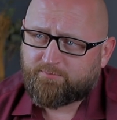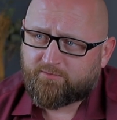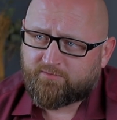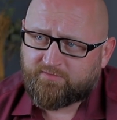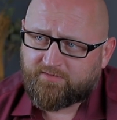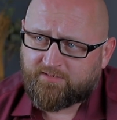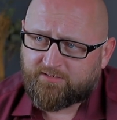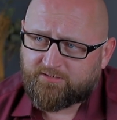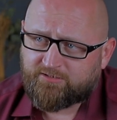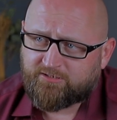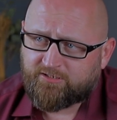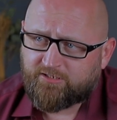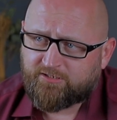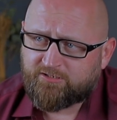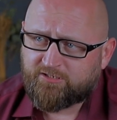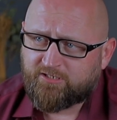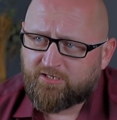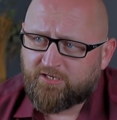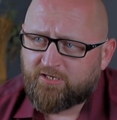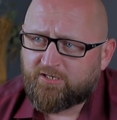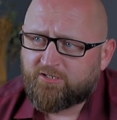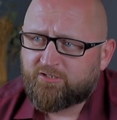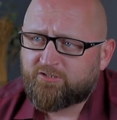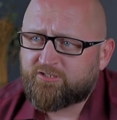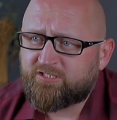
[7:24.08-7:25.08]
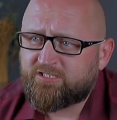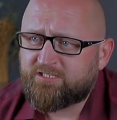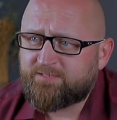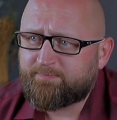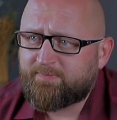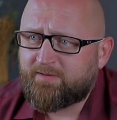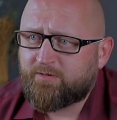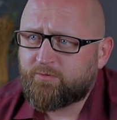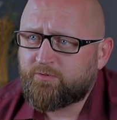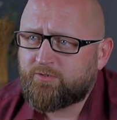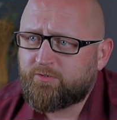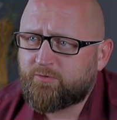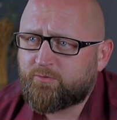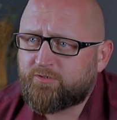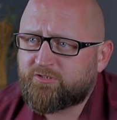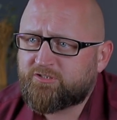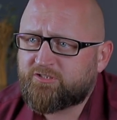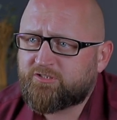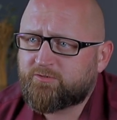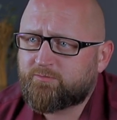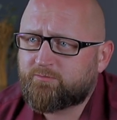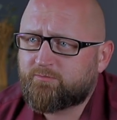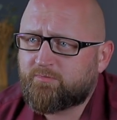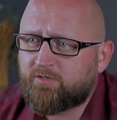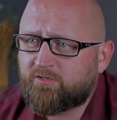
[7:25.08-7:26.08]
powiedzieć, że spełniły
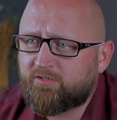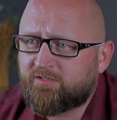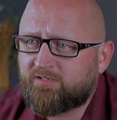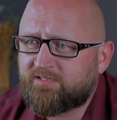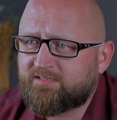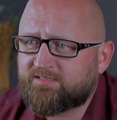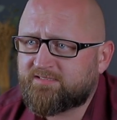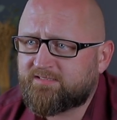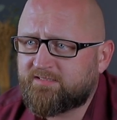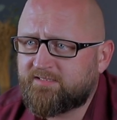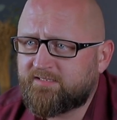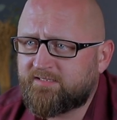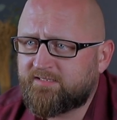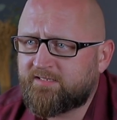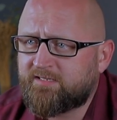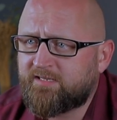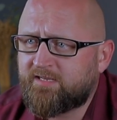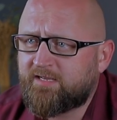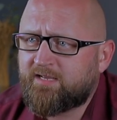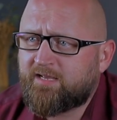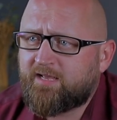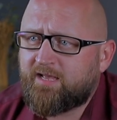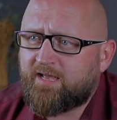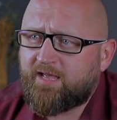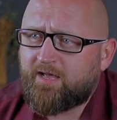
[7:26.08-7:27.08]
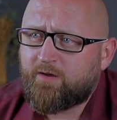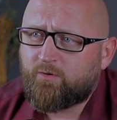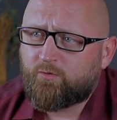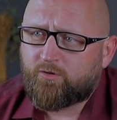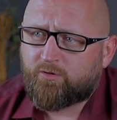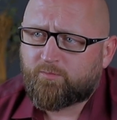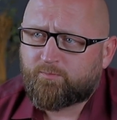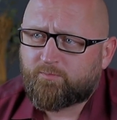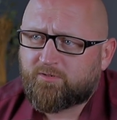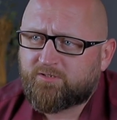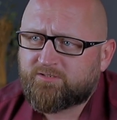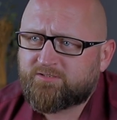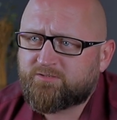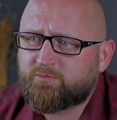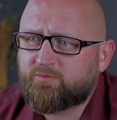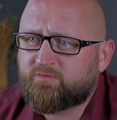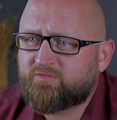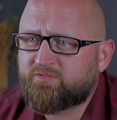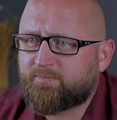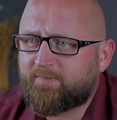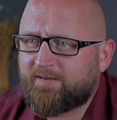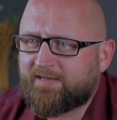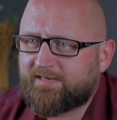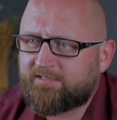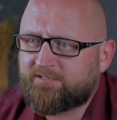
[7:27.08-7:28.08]
się mokre sny europosłów
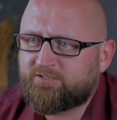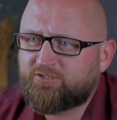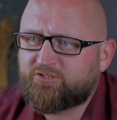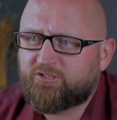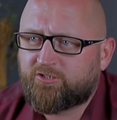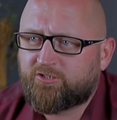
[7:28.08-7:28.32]
z Partii